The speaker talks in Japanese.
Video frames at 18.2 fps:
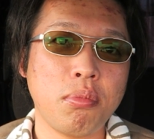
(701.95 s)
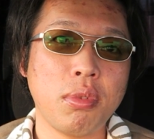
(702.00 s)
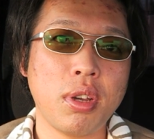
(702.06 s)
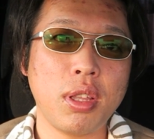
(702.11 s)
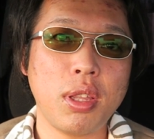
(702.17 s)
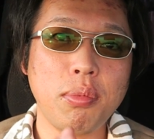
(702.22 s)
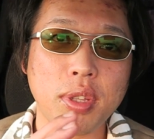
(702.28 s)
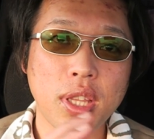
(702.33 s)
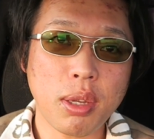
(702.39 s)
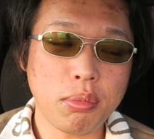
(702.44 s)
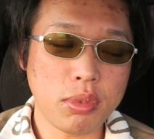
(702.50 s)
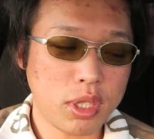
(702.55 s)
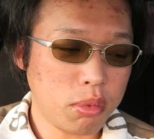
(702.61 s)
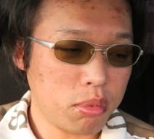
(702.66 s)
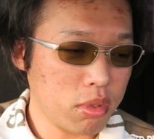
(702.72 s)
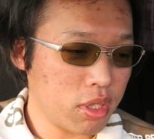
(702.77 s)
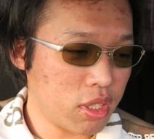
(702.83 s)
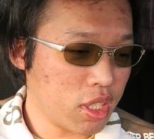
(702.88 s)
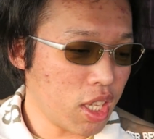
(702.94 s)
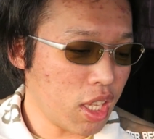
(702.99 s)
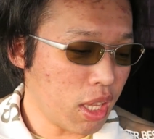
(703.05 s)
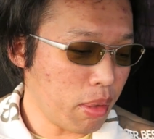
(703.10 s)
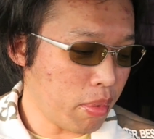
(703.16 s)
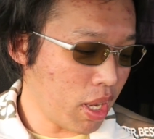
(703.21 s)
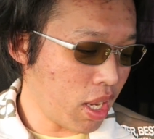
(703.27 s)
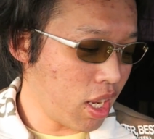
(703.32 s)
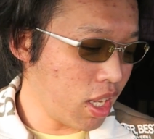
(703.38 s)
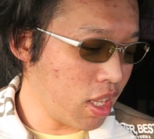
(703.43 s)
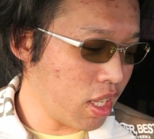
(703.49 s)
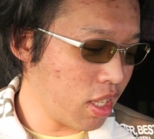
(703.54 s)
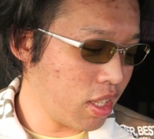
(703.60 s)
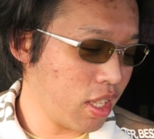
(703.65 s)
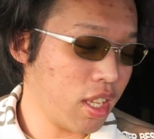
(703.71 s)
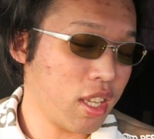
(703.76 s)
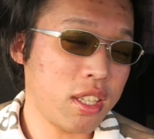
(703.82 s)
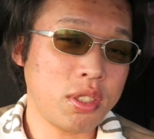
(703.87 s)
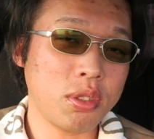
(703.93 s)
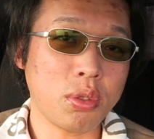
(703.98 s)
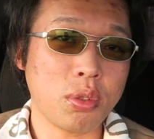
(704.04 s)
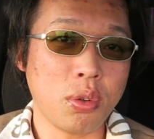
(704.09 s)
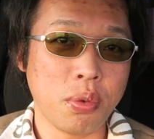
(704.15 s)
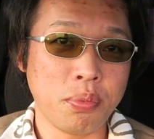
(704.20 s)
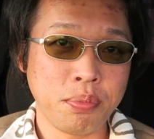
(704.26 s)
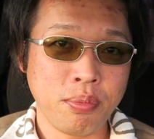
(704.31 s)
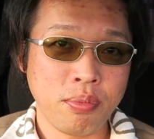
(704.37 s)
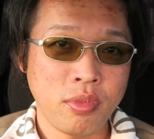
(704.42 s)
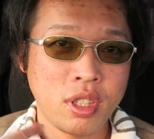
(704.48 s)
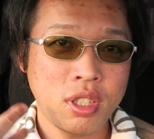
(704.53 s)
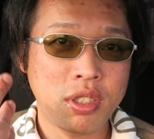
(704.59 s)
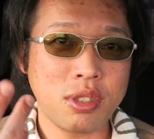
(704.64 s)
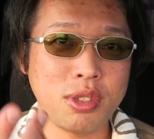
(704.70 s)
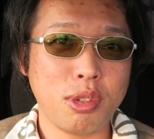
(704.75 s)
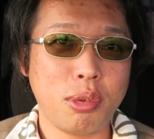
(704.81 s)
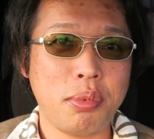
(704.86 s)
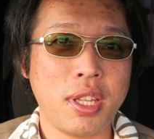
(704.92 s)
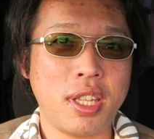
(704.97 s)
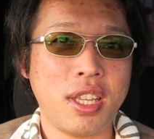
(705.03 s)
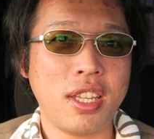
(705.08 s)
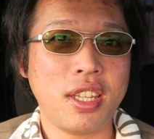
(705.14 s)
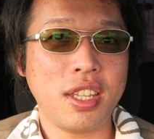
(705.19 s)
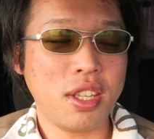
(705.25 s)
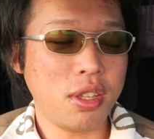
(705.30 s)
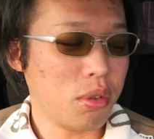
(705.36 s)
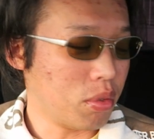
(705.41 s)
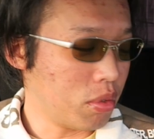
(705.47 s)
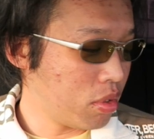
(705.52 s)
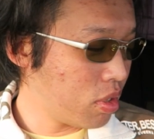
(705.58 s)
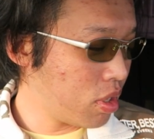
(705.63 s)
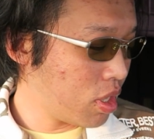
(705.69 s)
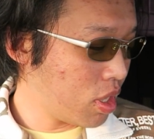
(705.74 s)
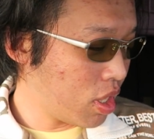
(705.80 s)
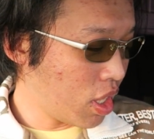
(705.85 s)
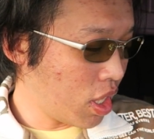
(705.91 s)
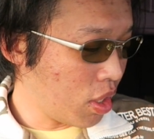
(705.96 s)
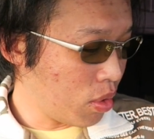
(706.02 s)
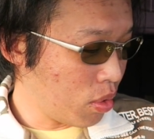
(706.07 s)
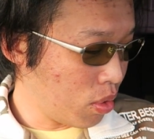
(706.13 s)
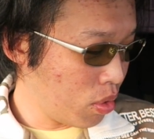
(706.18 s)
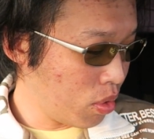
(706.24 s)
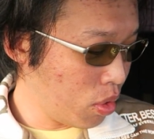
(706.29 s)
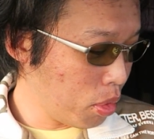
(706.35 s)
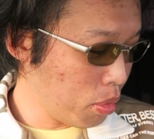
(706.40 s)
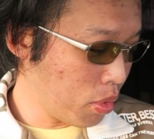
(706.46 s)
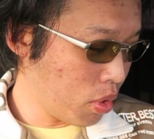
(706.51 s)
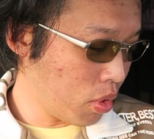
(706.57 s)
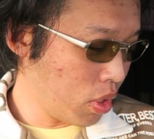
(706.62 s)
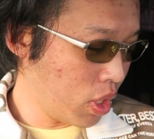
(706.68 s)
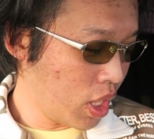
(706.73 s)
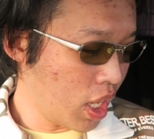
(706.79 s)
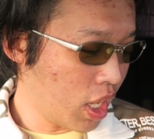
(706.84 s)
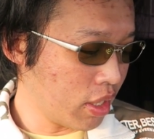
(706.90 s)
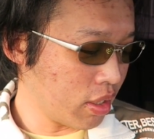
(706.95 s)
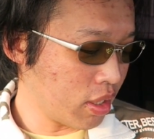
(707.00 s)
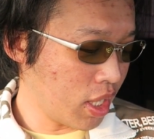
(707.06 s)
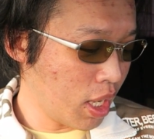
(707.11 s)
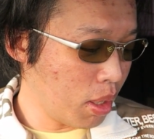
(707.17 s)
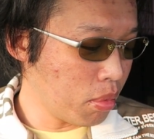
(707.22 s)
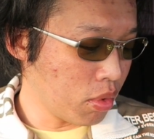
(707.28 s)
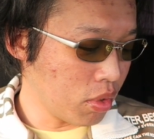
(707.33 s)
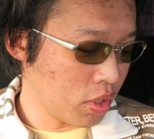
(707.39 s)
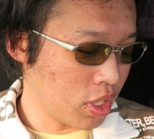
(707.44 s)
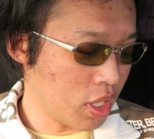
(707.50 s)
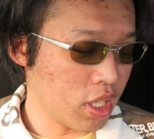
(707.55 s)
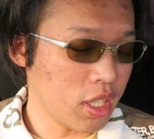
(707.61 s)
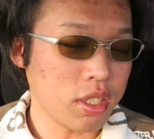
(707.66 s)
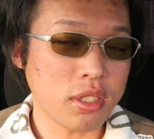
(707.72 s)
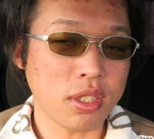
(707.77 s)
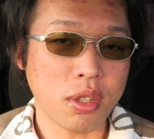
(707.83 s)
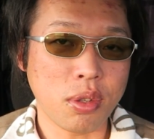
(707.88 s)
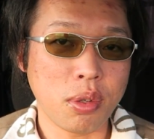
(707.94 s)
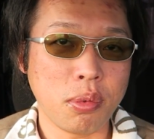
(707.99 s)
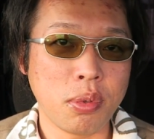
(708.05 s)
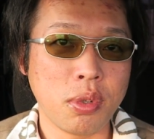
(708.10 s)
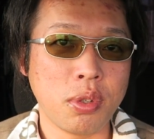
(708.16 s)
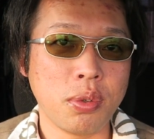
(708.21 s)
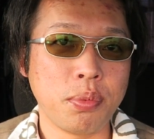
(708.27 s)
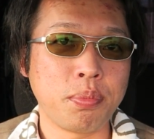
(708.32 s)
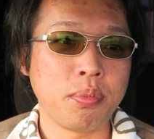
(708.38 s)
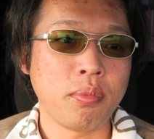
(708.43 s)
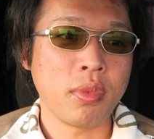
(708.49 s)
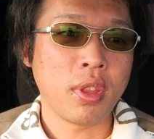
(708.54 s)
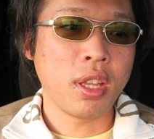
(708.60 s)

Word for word: まあ今多分自分つけたばっかりなんで、ちょっと強めに匂うっていうのもあるかもしれないですけども、